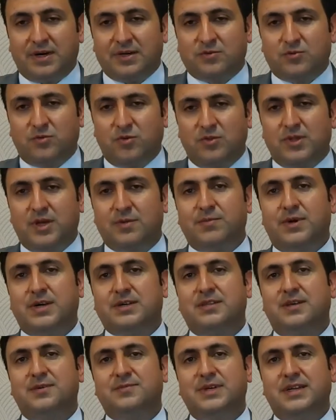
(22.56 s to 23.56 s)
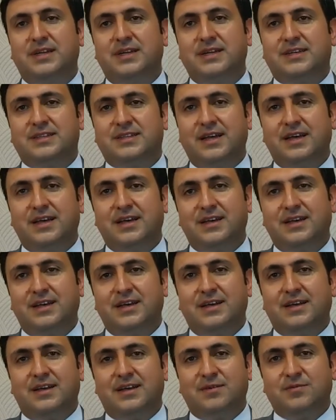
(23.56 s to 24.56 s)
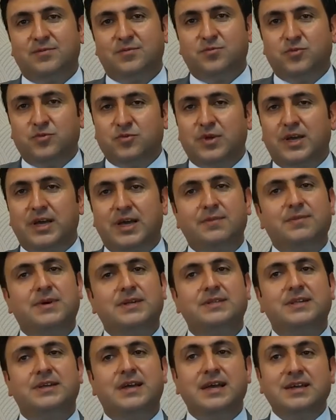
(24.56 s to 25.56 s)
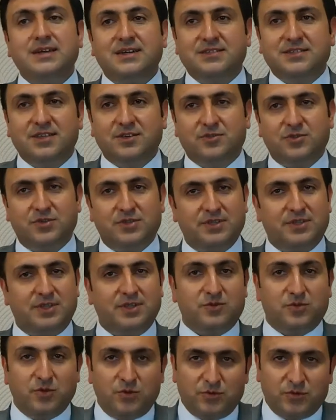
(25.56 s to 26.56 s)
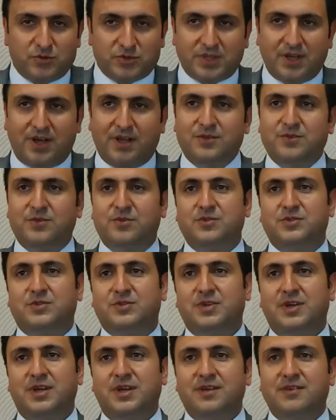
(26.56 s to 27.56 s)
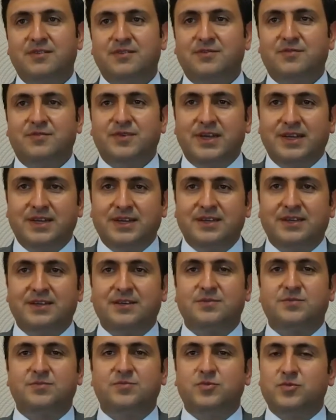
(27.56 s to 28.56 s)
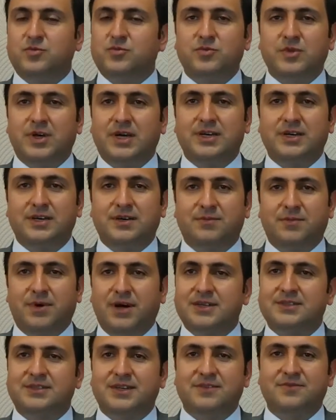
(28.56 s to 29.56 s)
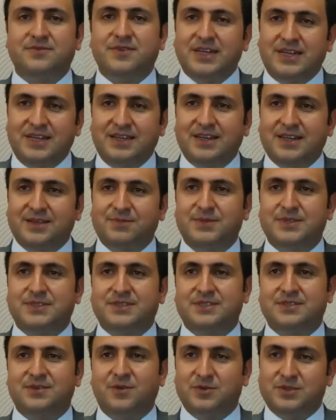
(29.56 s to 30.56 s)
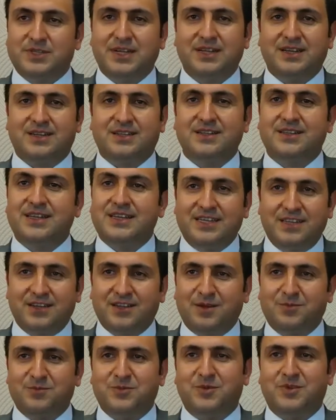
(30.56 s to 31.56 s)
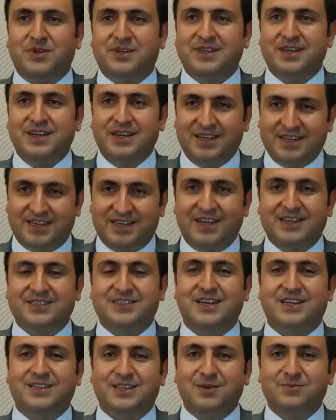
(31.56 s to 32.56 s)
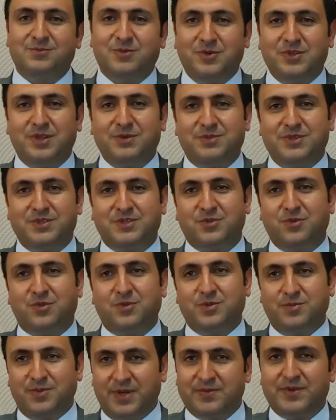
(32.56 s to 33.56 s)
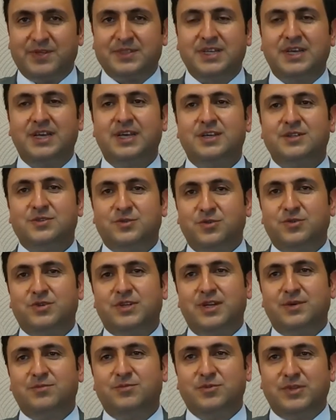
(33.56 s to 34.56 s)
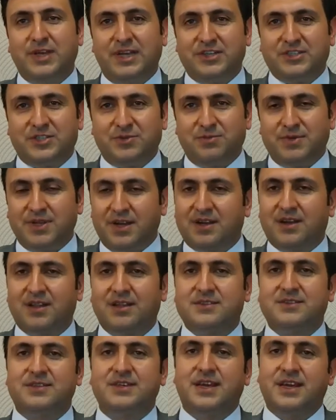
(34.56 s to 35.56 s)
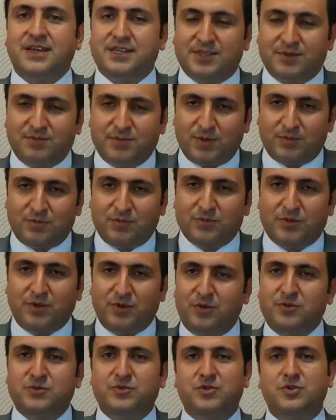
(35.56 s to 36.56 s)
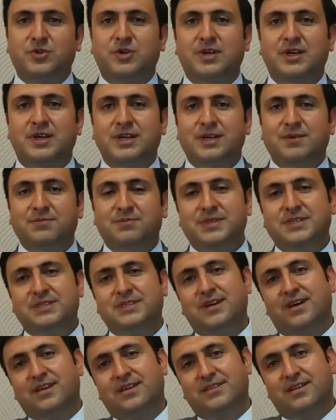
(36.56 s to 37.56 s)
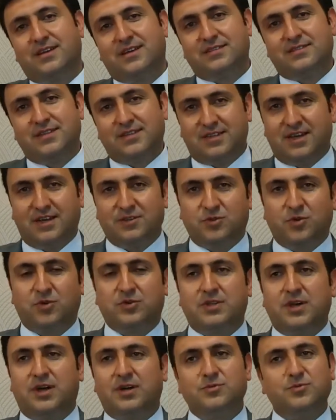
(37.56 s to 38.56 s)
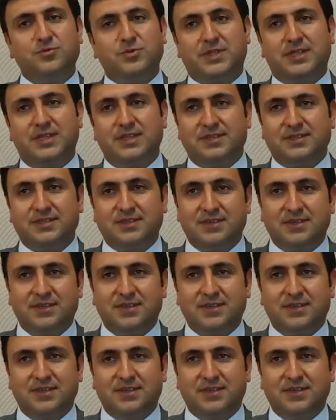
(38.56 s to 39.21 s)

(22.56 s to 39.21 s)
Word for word: Kullanmakla birlikte buna hemen en kısa sürede de dönüş sağlıyoruz ve buna bazen velilerimiz özellikle de inanamıyorlar. Gerçekten böyle bir şey oldu mu? Evet. Türkiye bu değişimi yakaladı. Eğitimde bunda öncü. Biz yarınlar adına daha çok daha ümitliyiz.